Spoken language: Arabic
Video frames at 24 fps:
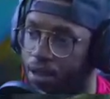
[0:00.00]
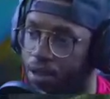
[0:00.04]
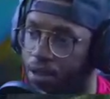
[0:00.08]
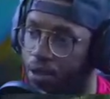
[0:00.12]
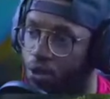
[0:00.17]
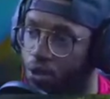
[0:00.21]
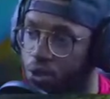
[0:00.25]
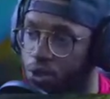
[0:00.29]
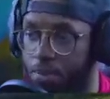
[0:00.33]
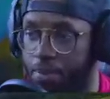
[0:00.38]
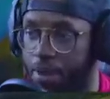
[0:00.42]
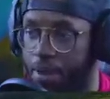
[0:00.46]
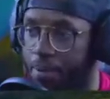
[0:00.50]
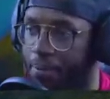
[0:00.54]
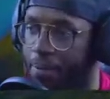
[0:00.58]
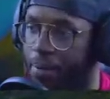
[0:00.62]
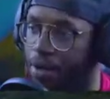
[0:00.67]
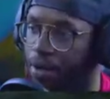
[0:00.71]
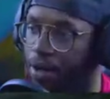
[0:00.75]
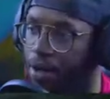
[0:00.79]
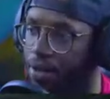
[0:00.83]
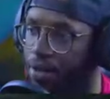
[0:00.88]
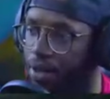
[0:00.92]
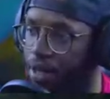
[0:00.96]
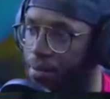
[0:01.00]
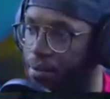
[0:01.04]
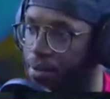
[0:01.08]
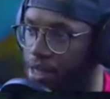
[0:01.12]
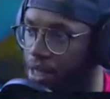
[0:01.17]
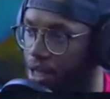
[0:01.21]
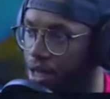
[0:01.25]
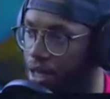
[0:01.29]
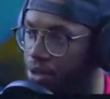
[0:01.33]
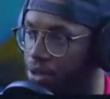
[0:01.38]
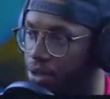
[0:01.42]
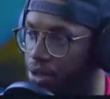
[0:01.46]
والصبح بنروح هذاك
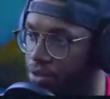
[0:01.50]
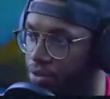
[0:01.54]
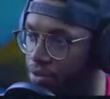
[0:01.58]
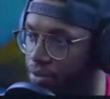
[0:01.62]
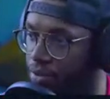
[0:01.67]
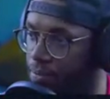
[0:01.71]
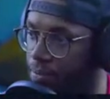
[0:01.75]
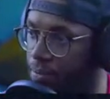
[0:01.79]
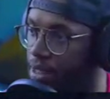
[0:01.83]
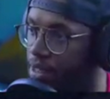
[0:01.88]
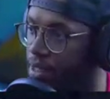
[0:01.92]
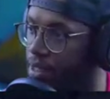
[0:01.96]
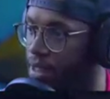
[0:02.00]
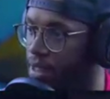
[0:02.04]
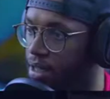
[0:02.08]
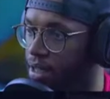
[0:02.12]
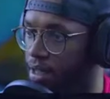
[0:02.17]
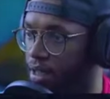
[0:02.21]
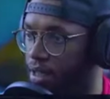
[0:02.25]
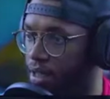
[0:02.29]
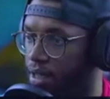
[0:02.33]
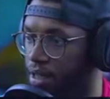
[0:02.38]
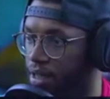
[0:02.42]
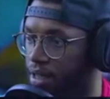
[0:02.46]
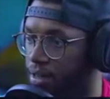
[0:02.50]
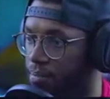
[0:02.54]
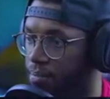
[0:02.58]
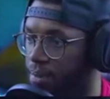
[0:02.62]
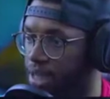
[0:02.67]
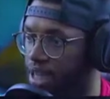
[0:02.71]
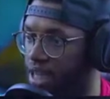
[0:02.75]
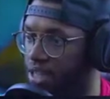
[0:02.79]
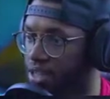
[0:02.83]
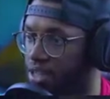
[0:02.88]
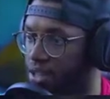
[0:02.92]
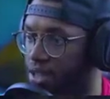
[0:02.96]
المنطقه نشوف يمكن آه
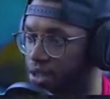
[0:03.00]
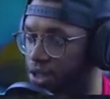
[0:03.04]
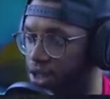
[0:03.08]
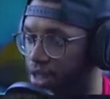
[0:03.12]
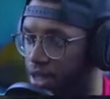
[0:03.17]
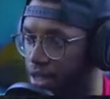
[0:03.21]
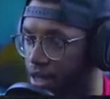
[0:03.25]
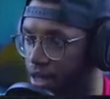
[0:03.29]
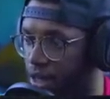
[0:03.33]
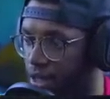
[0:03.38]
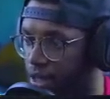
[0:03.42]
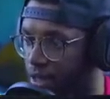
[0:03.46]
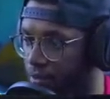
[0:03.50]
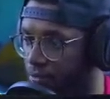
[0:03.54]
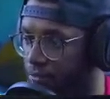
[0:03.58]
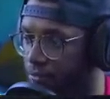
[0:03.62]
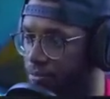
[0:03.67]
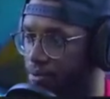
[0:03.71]
بنحصل شيء هناك